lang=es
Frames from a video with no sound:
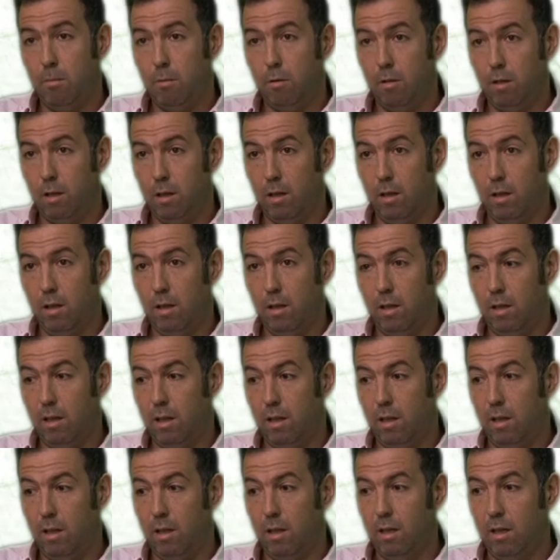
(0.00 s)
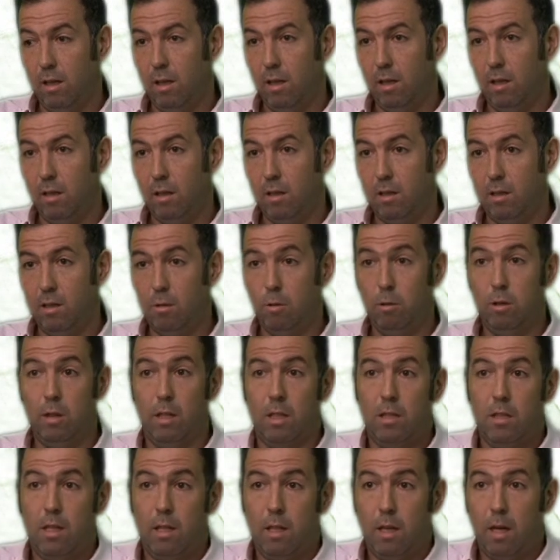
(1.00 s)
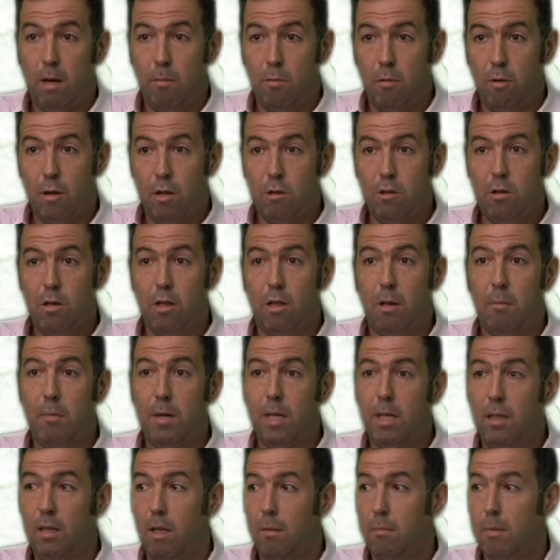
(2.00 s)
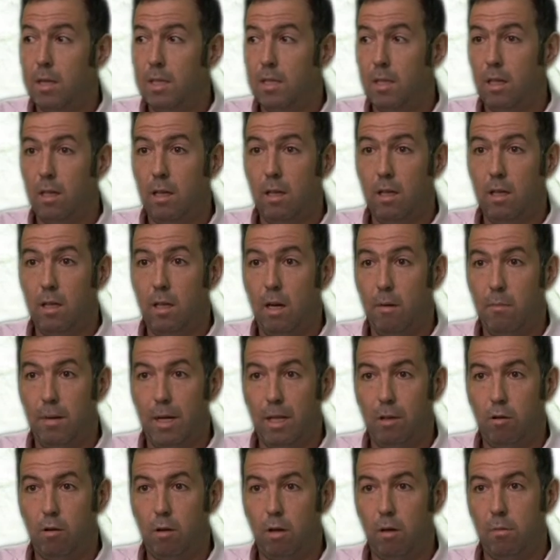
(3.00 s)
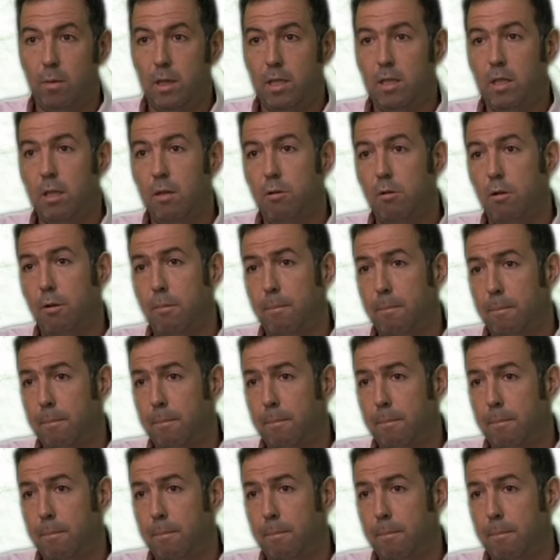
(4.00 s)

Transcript: Porque este, si vos estás cerca de las poblaciones también estás más cerca del aparato represivo.